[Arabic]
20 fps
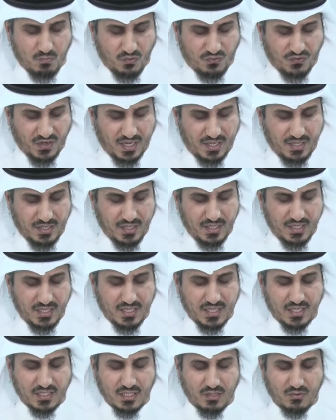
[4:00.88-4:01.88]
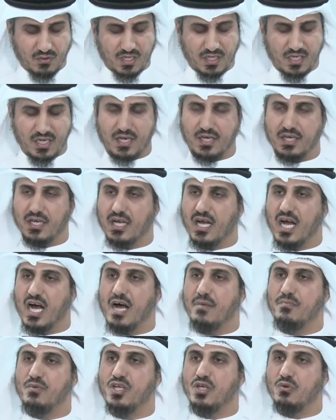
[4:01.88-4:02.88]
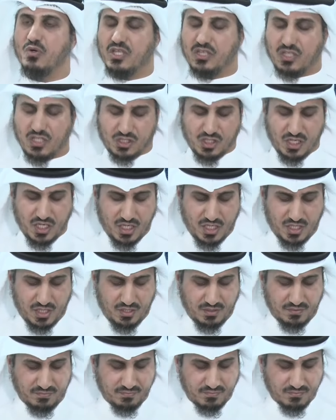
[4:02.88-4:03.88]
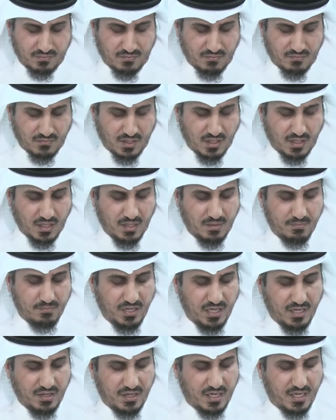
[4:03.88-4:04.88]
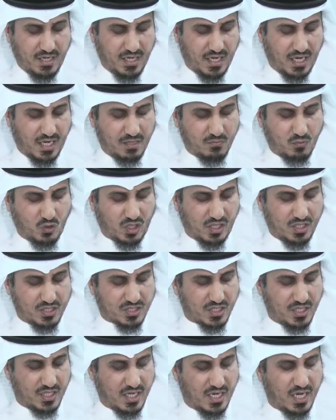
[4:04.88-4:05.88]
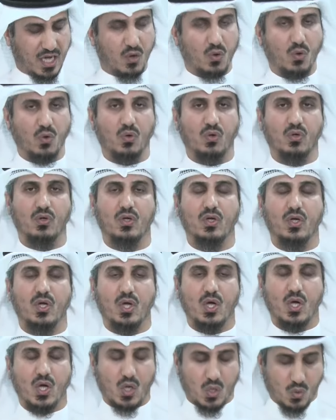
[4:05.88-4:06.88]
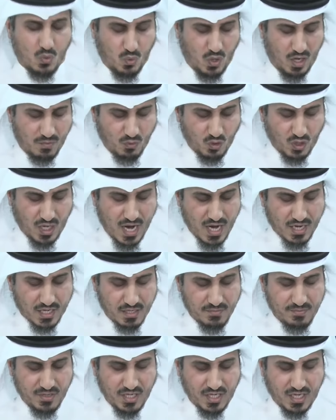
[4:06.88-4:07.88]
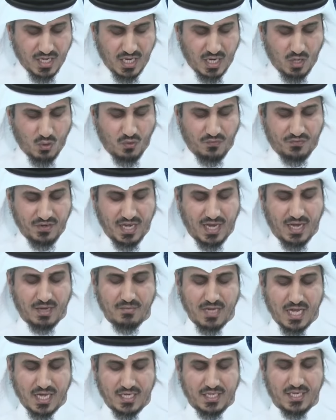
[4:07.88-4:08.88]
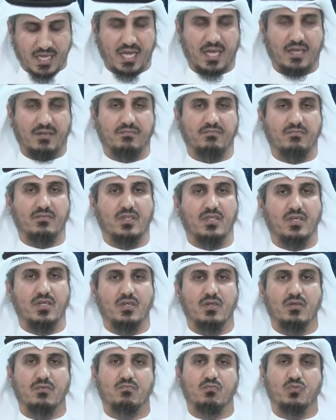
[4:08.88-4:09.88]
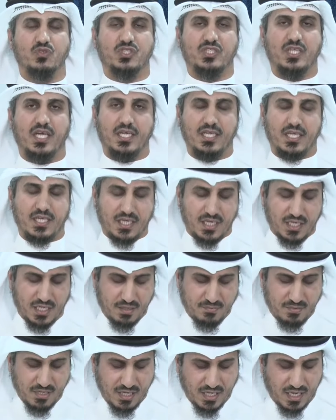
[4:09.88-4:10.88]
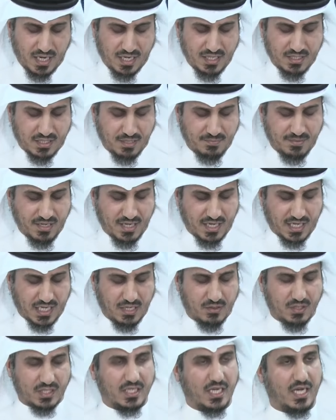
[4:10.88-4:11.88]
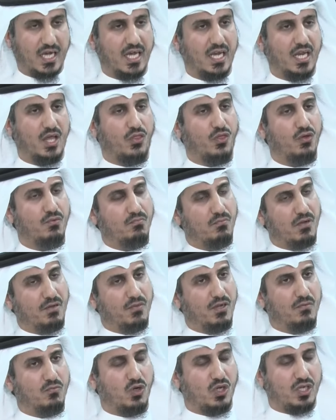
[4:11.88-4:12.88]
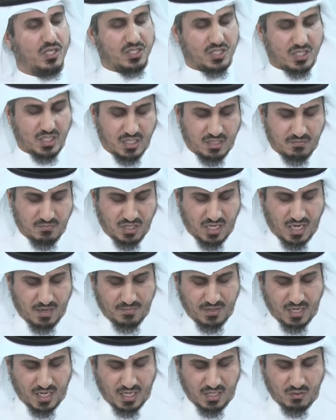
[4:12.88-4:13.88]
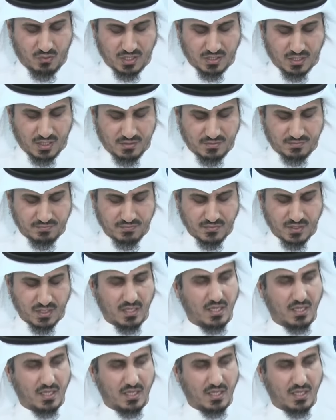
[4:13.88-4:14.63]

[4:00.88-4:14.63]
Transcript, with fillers: مفعلين دورنا الرقابي والتشريعي بإذن الله مخلصين له ومراقبين له في أعمالنا مستعينين بالله تبارك وتعالى ثم بالمخلصين من أبناء الوطن